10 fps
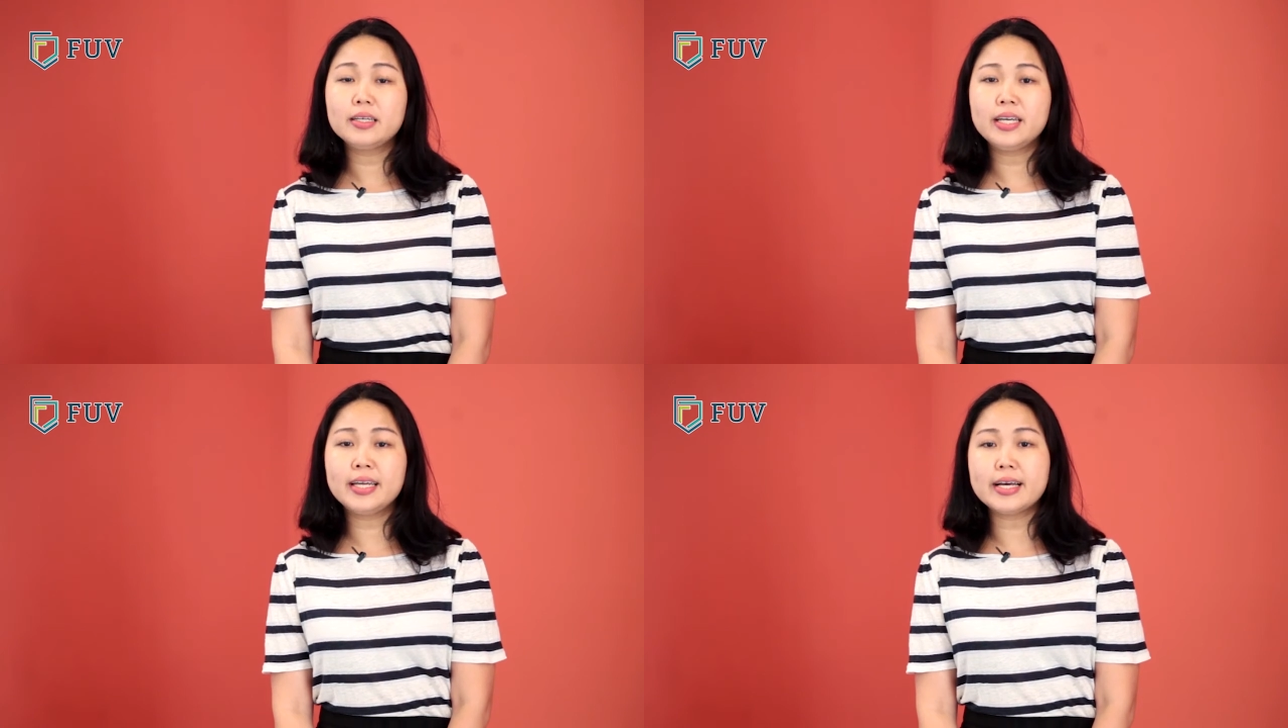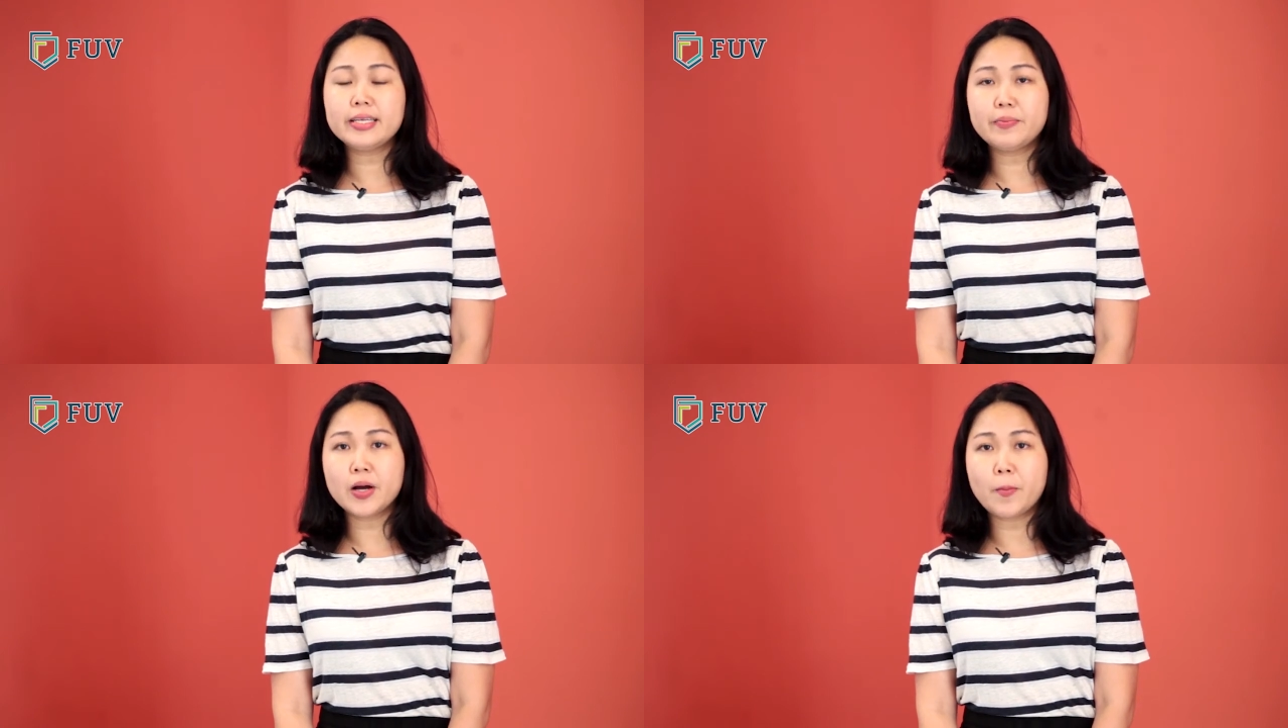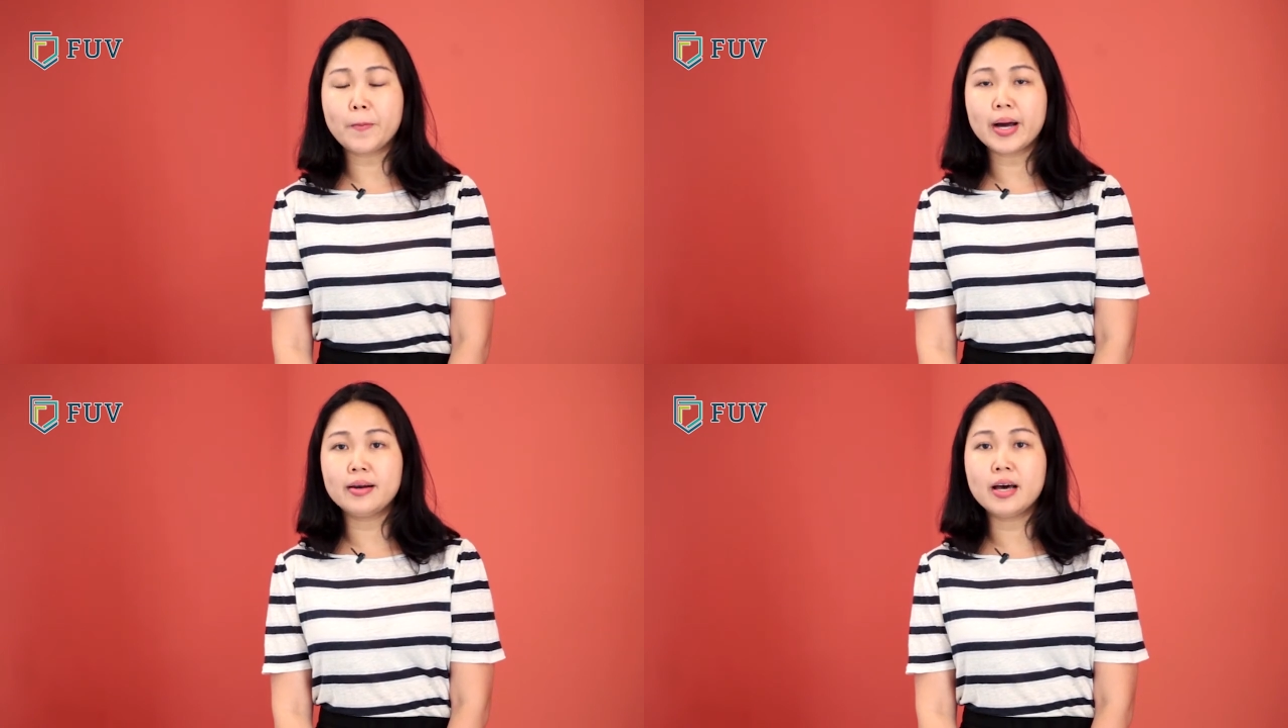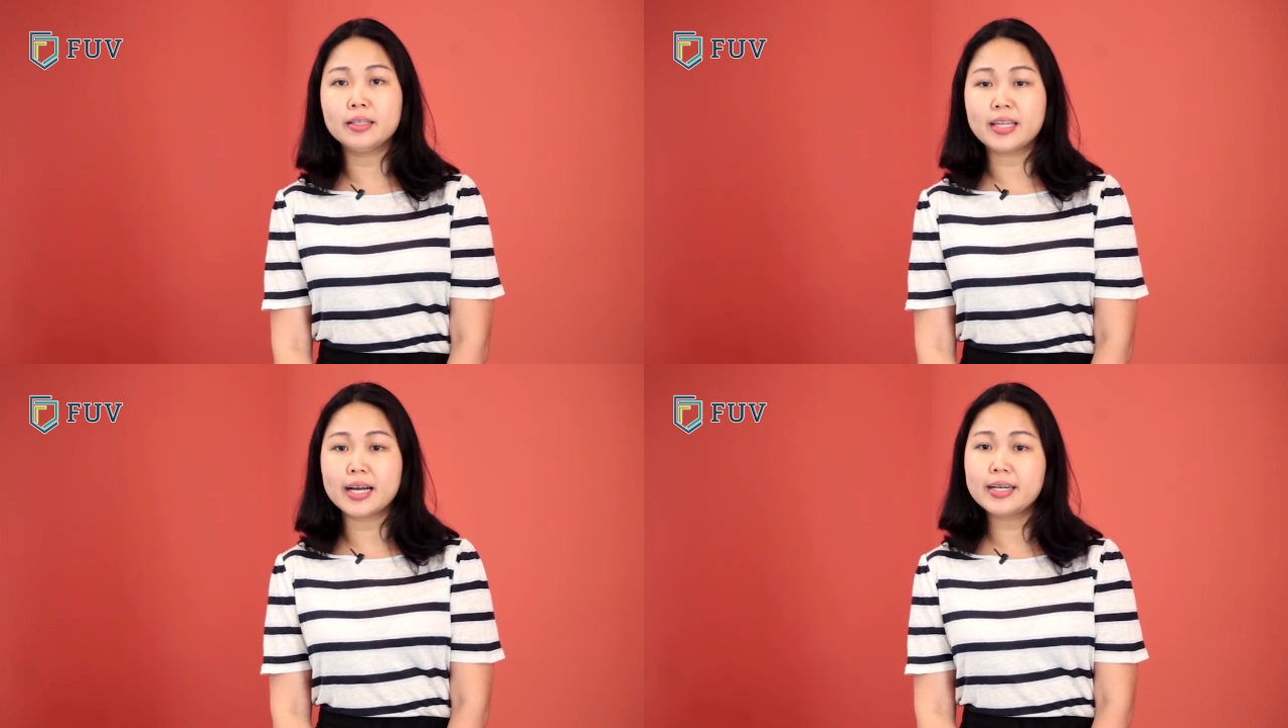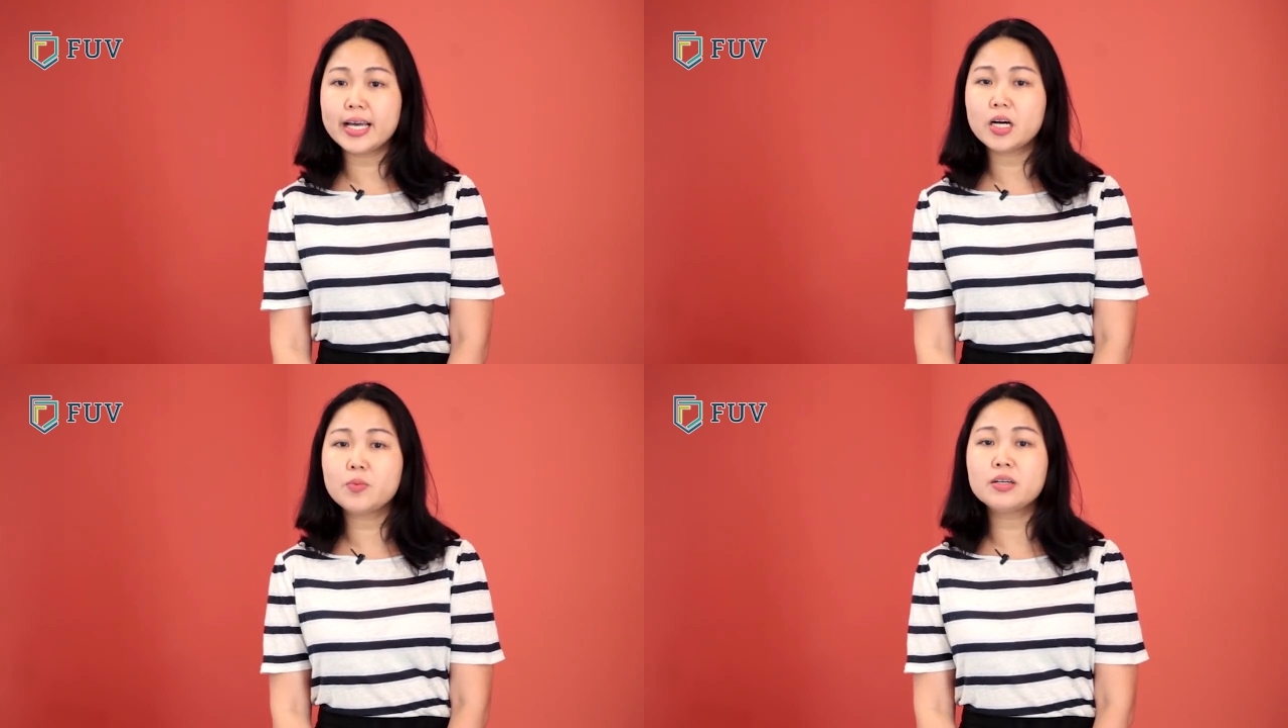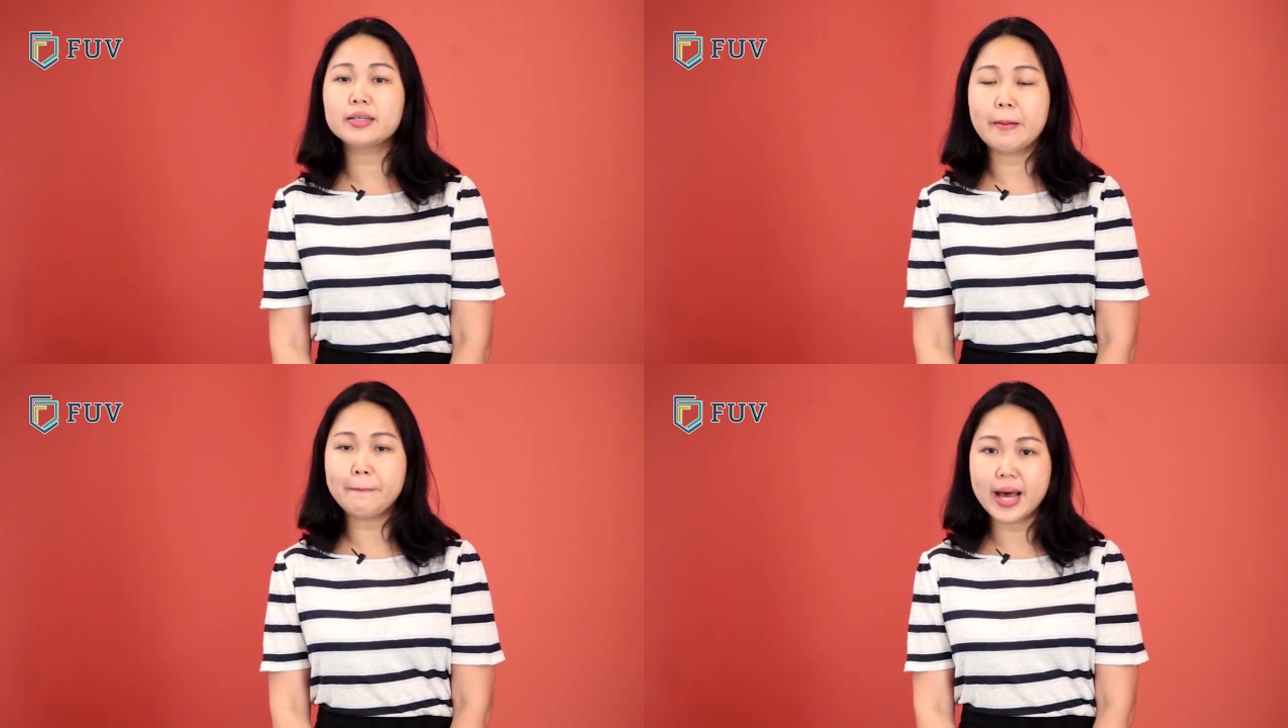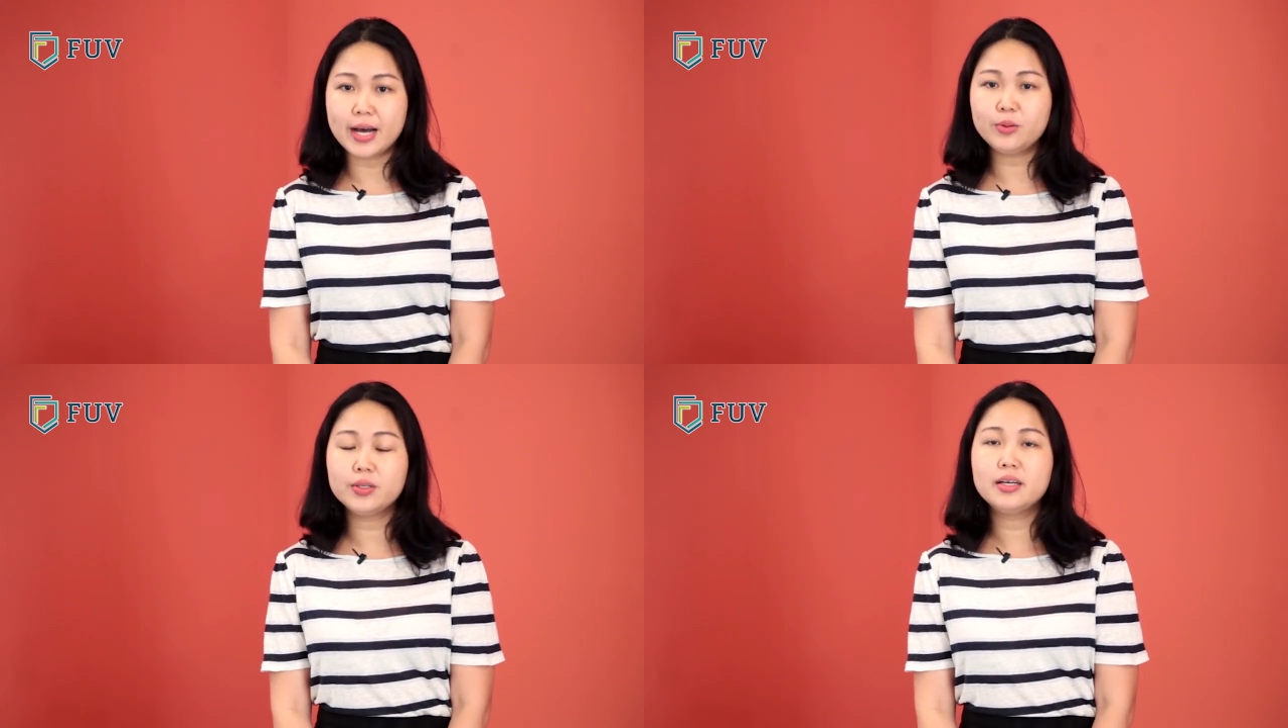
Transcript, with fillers: khi đã nhập học mà nền tảng này không được đảm bảo